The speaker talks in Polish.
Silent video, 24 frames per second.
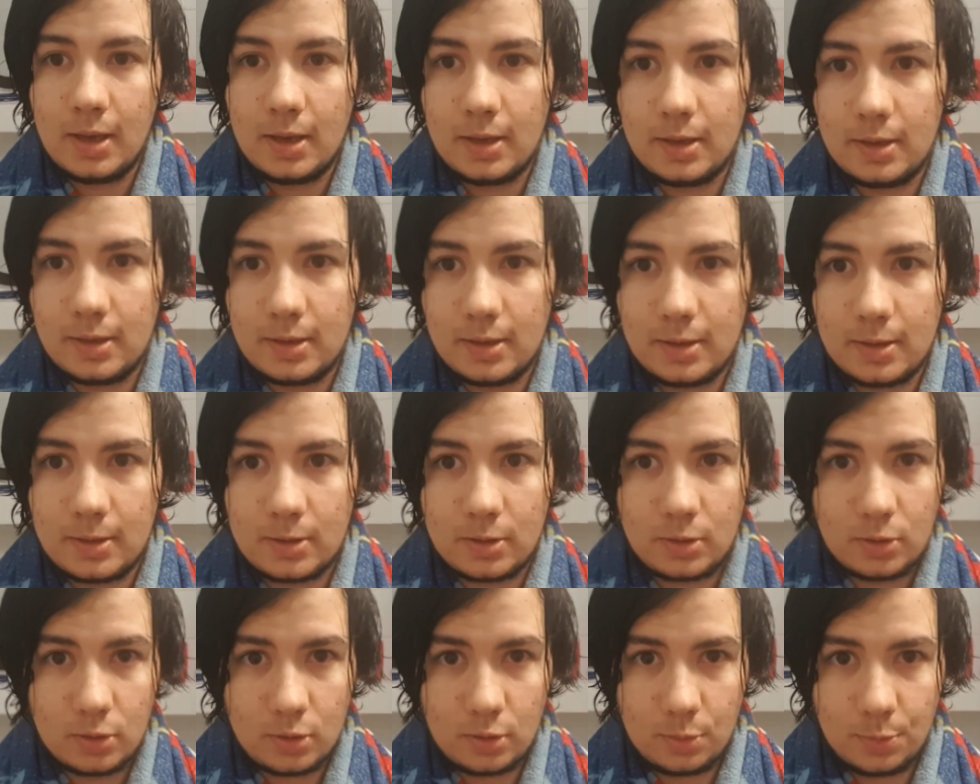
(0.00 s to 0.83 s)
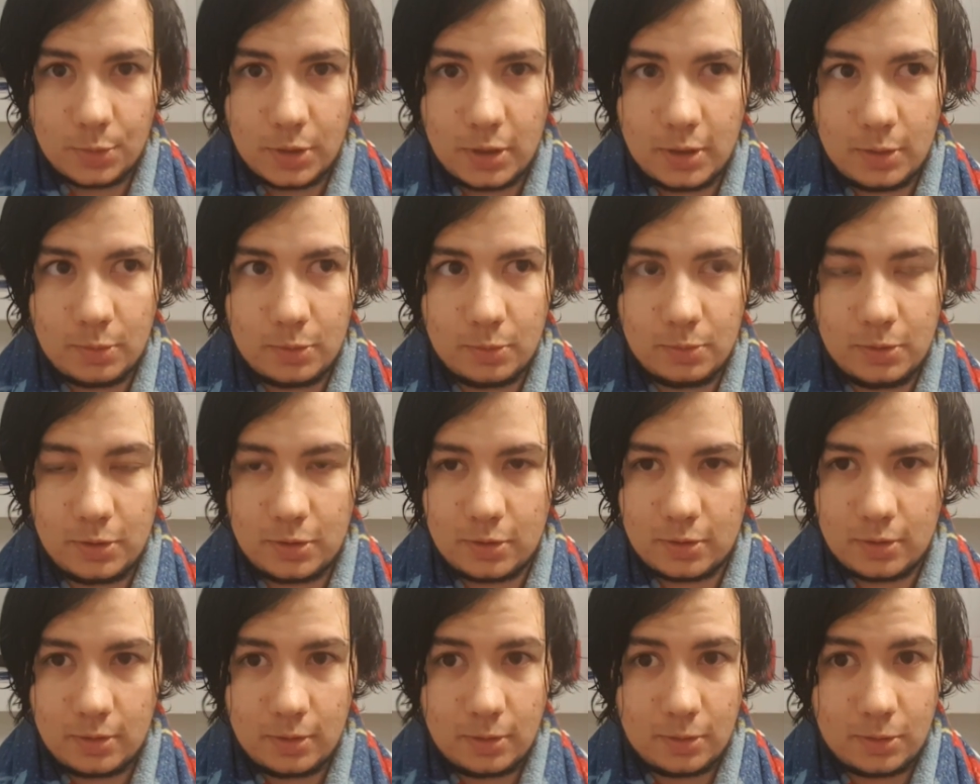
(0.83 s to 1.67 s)
E, co do kąpieli
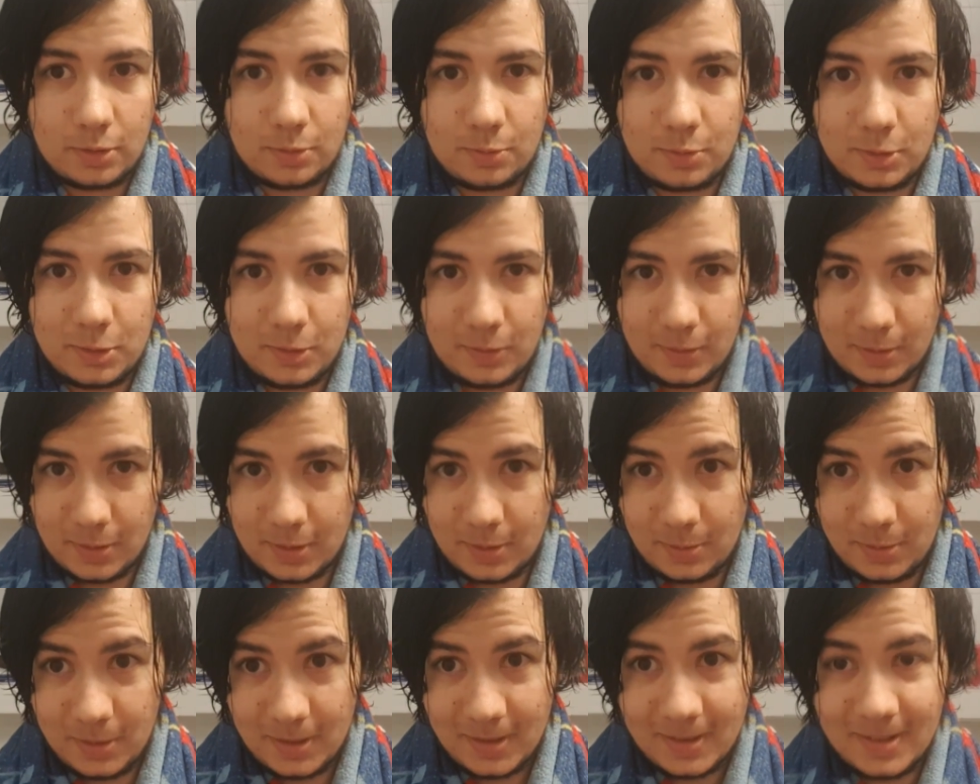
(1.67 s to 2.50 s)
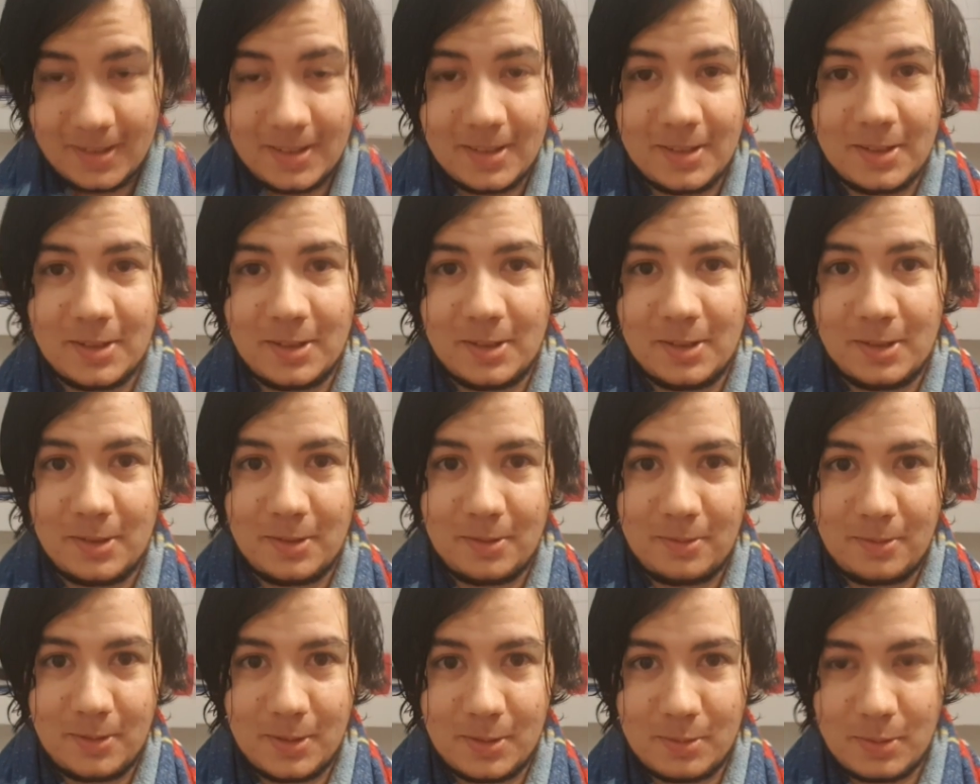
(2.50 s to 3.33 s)
publicznej, no to podziwiam Kamila,
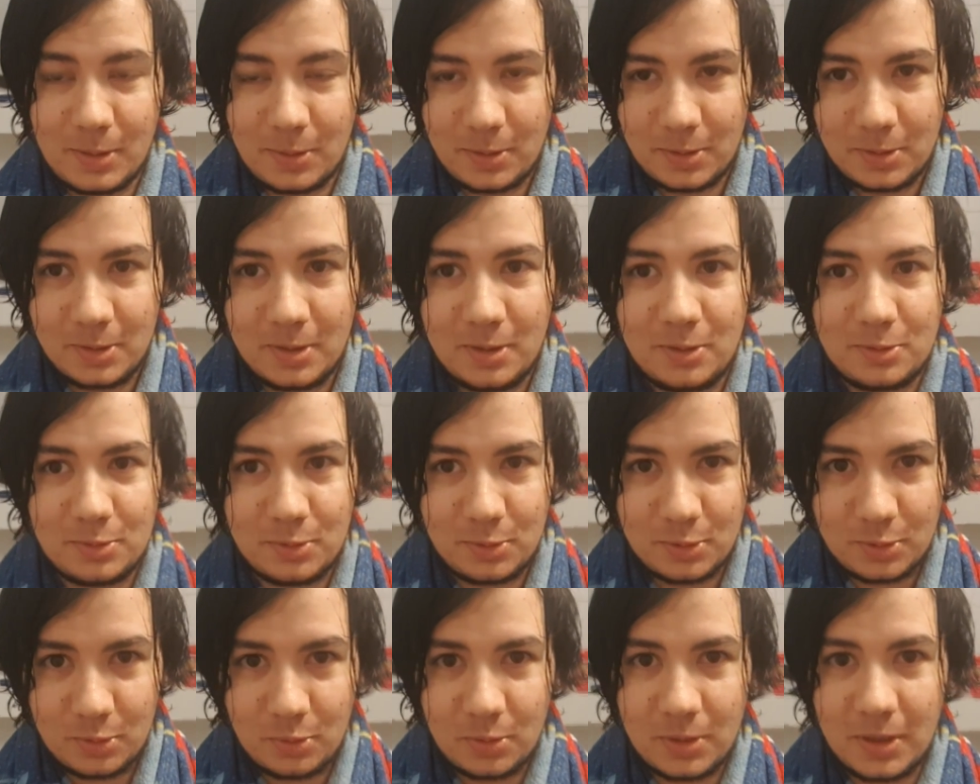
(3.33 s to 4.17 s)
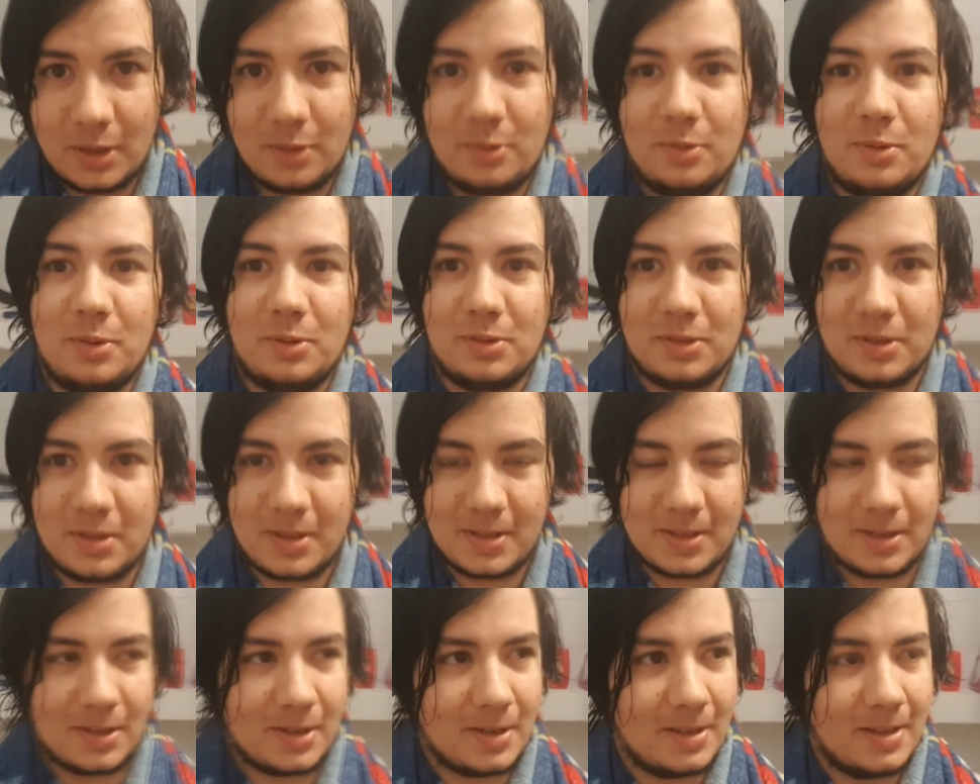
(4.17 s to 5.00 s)
e, więc mam nadzieję, że mu się udało i że
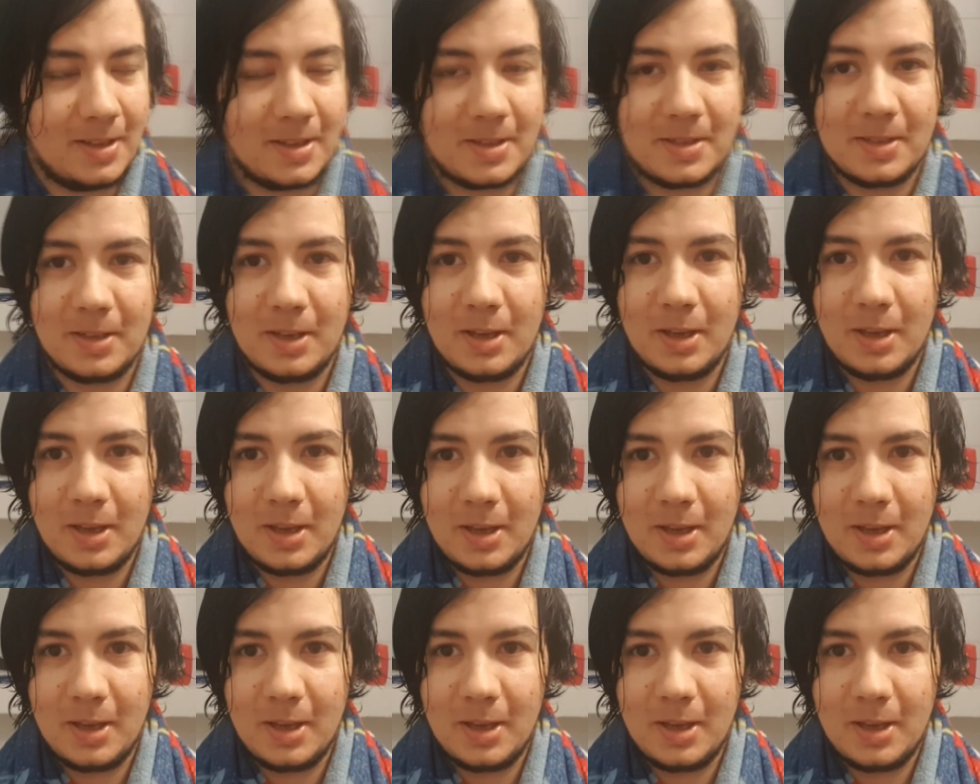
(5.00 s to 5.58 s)
zda relację